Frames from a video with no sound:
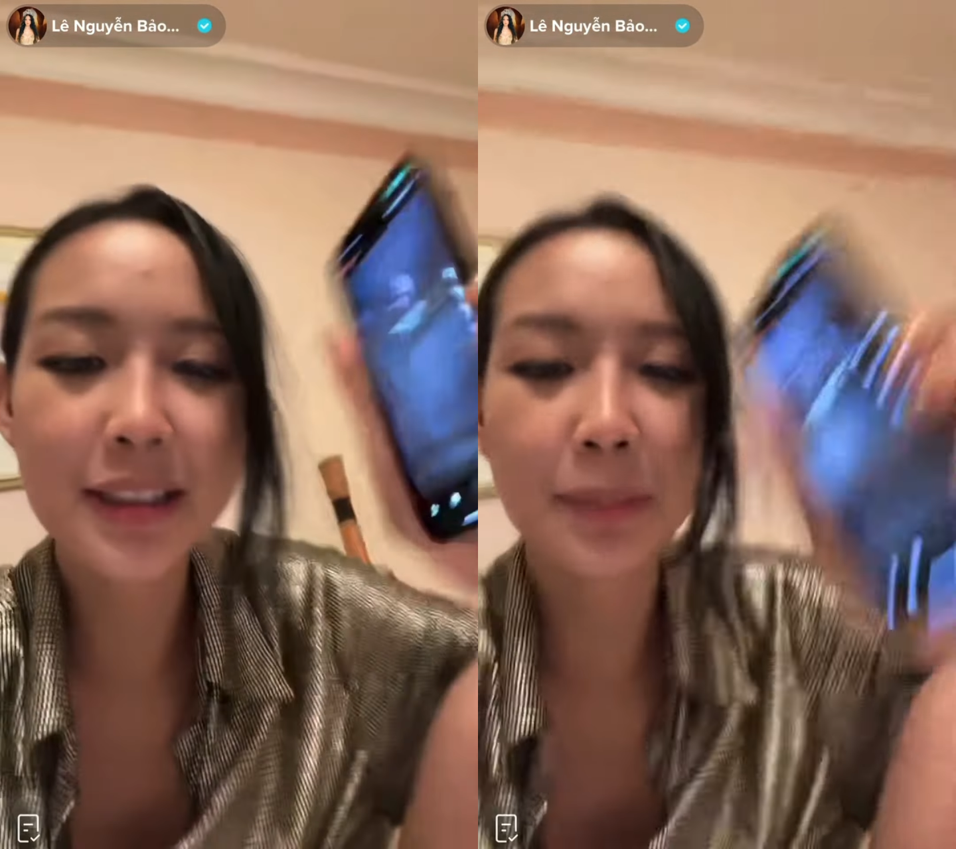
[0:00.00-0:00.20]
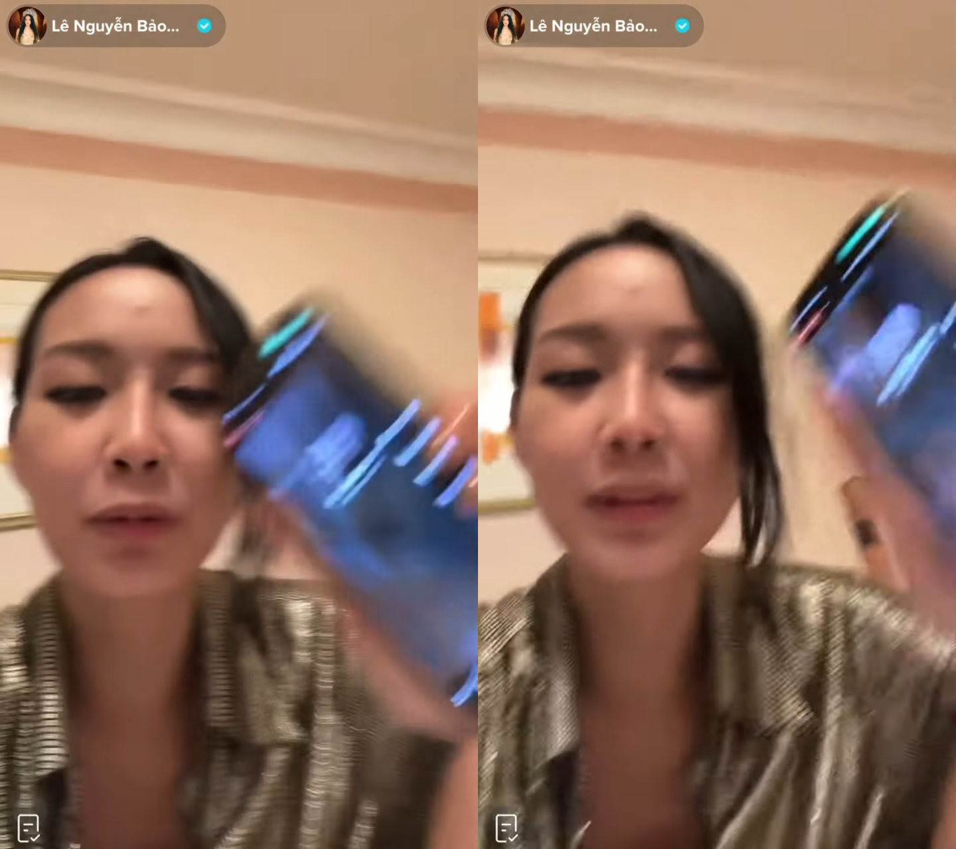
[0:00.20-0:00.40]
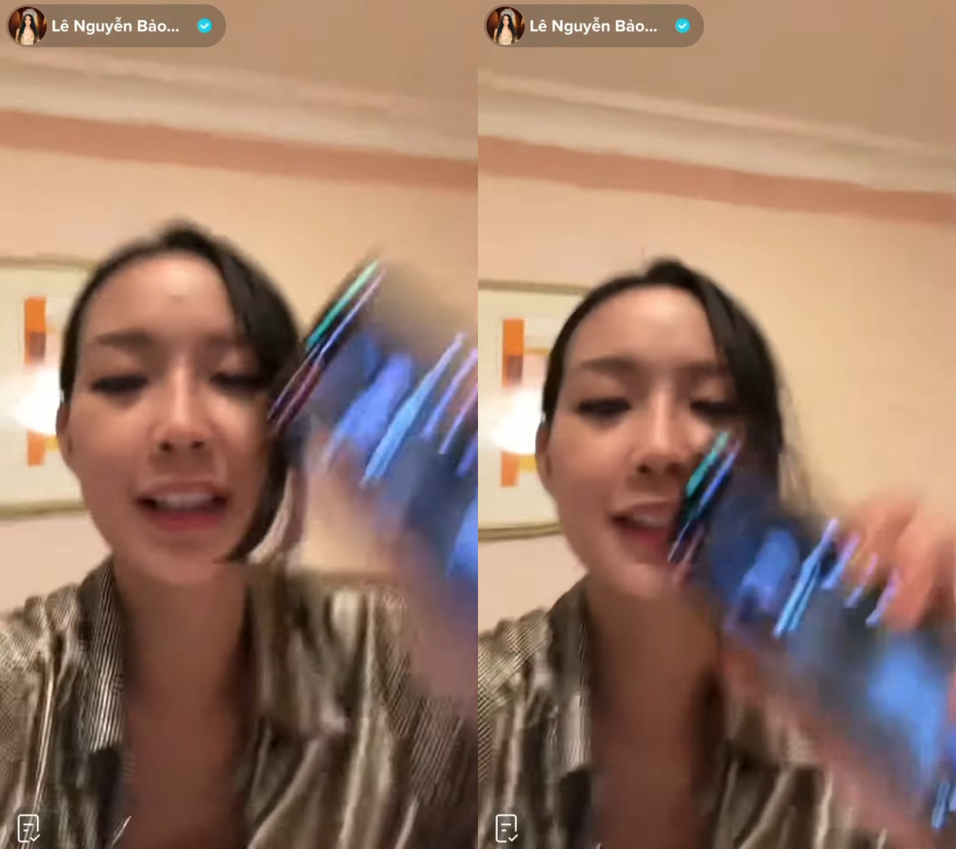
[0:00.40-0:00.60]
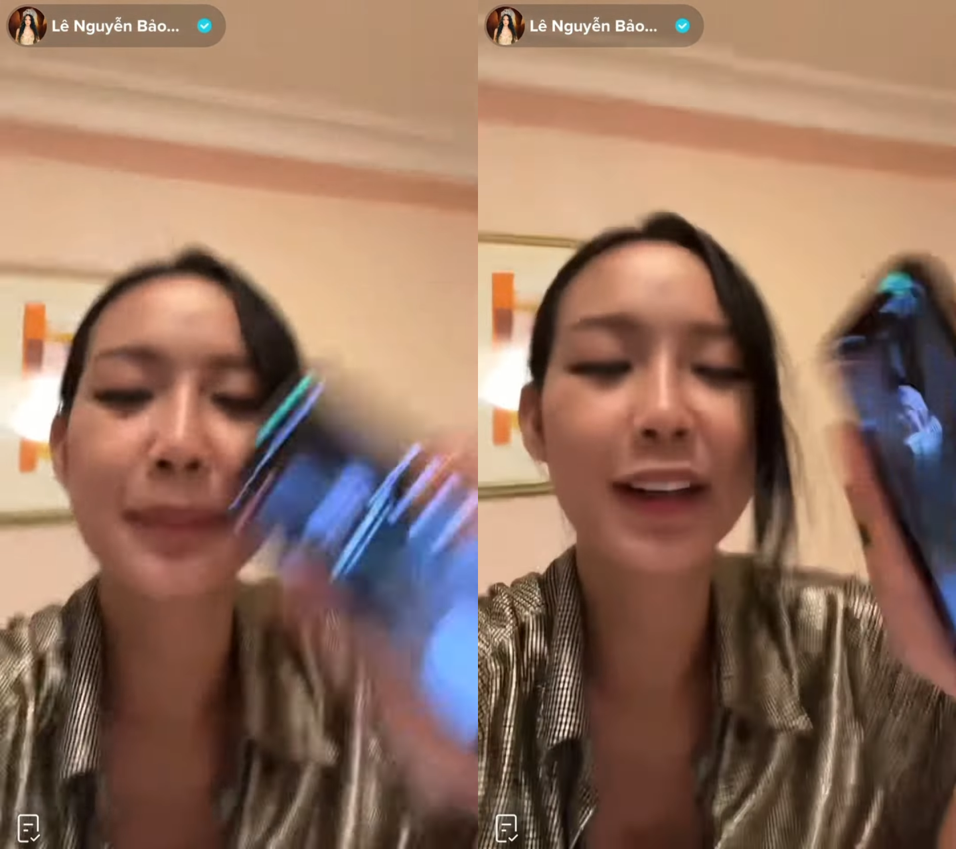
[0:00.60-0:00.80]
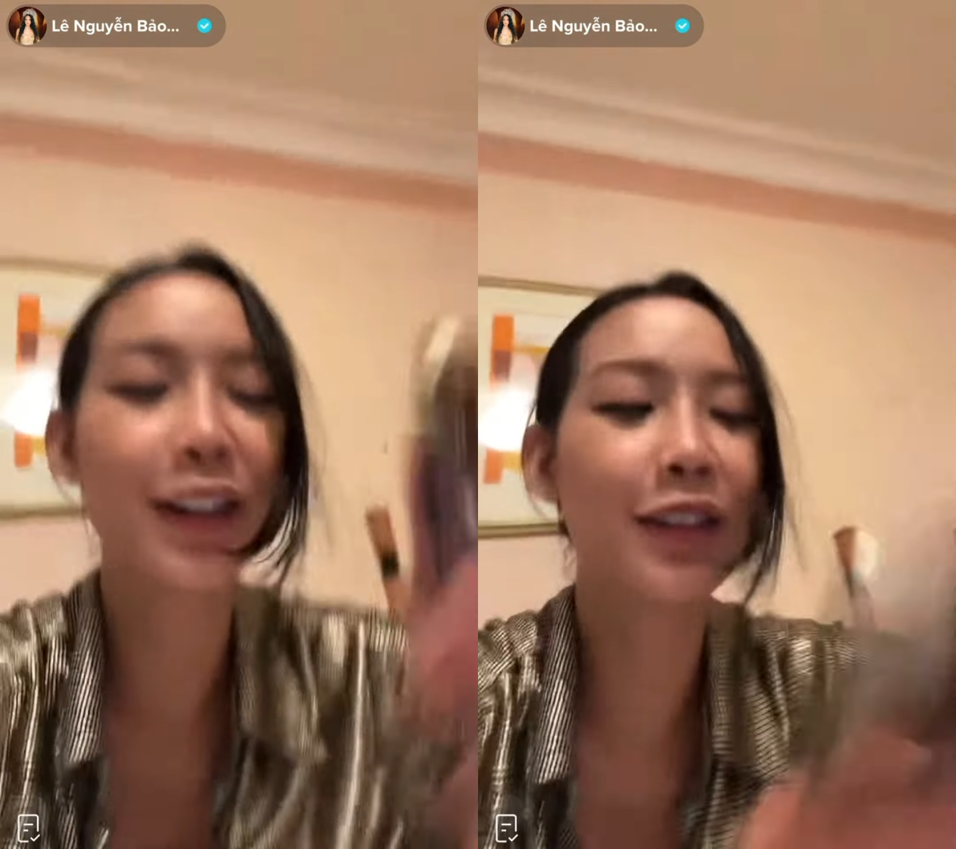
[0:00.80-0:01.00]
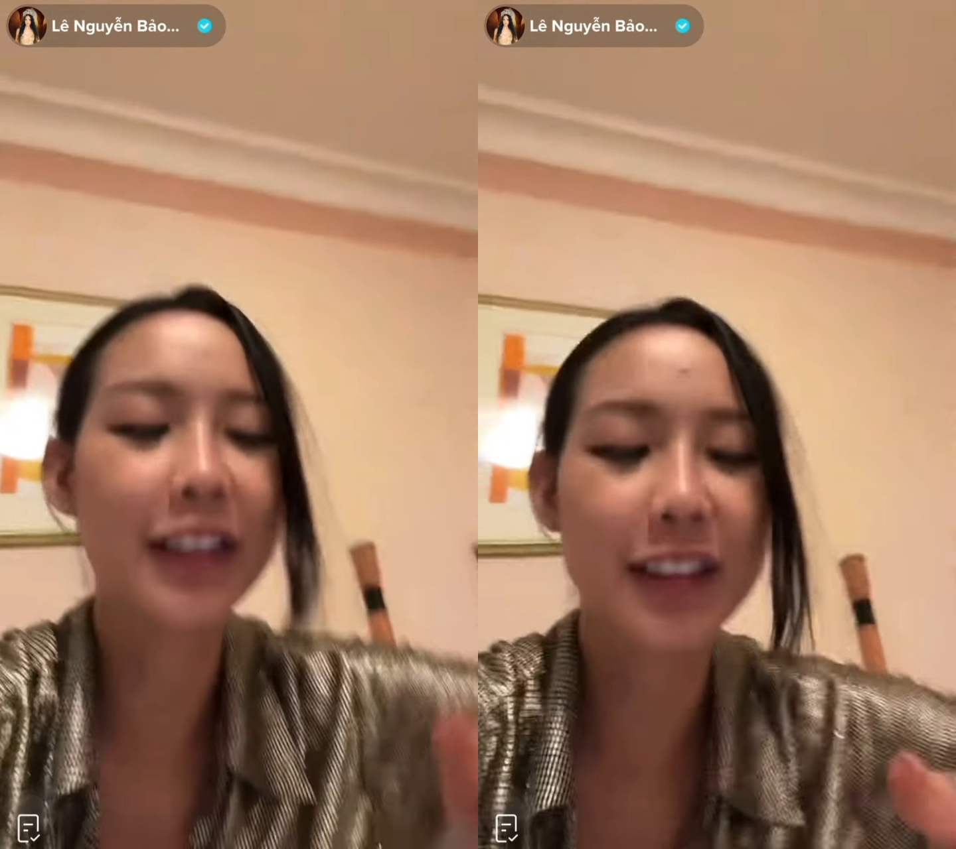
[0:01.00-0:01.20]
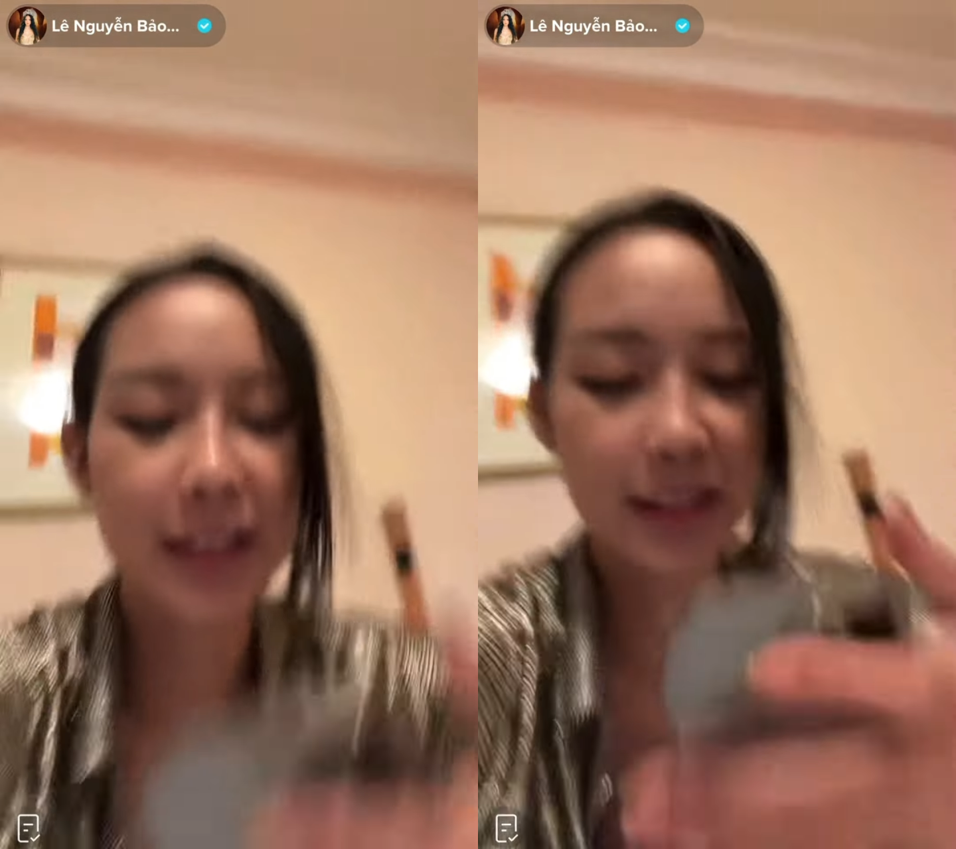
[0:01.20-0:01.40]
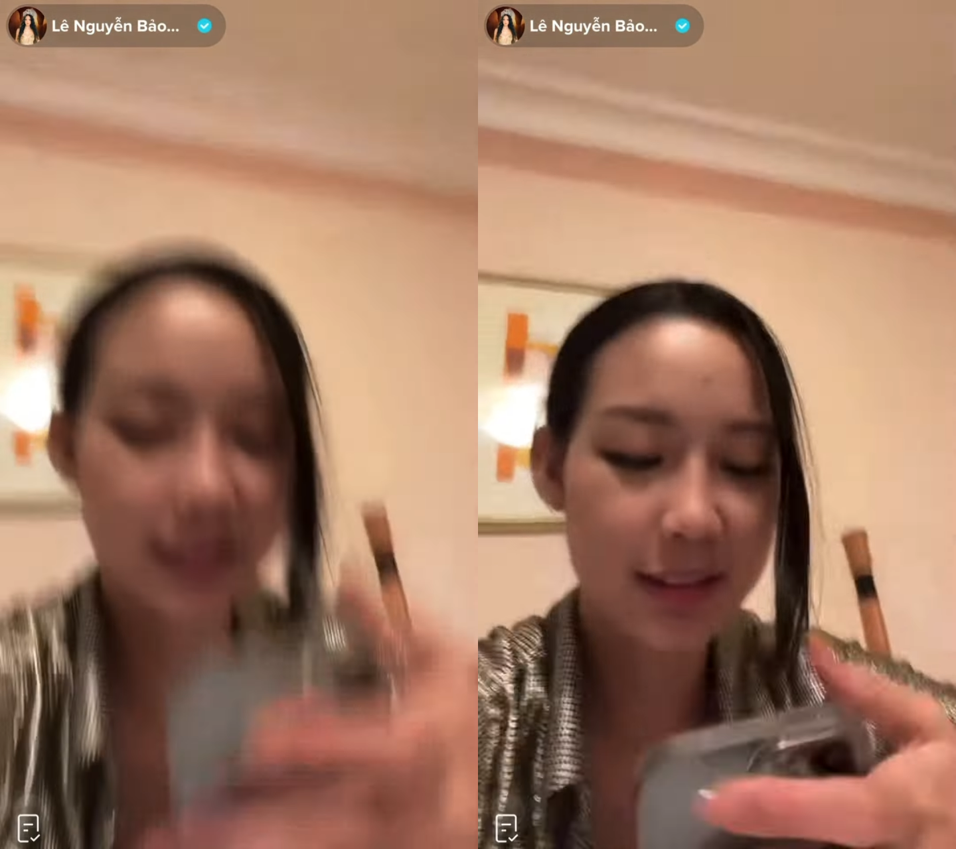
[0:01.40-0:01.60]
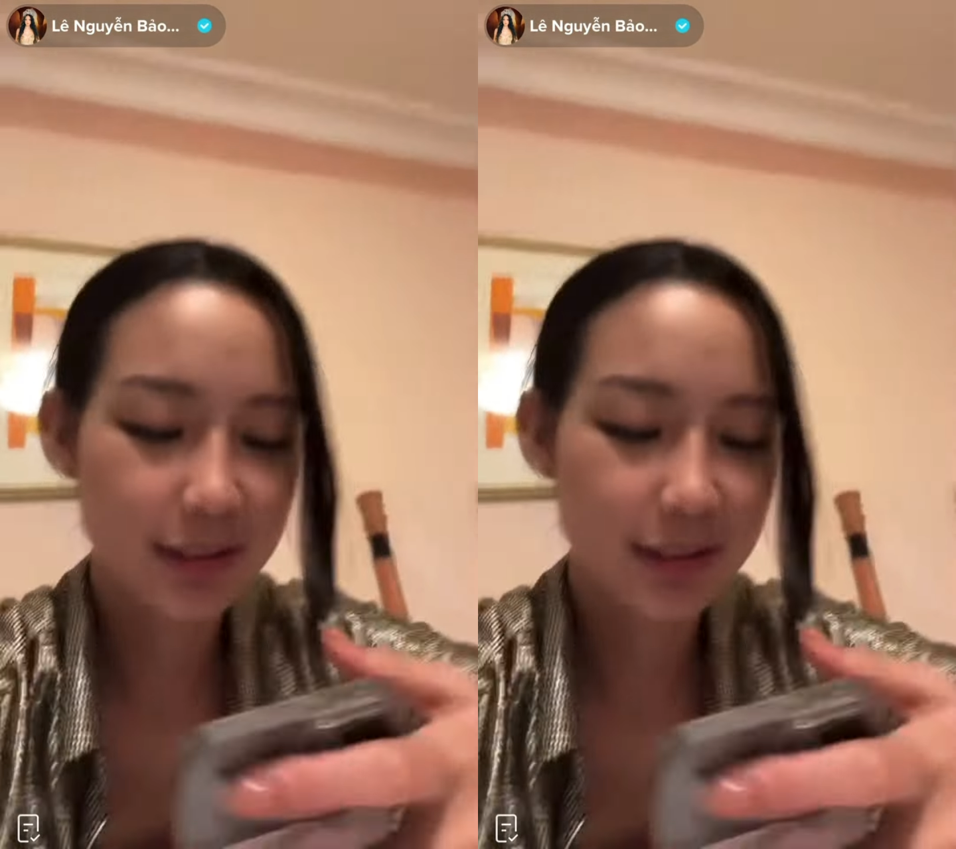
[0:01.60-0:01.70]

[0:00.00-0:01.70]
xài 4G sao mà yếu được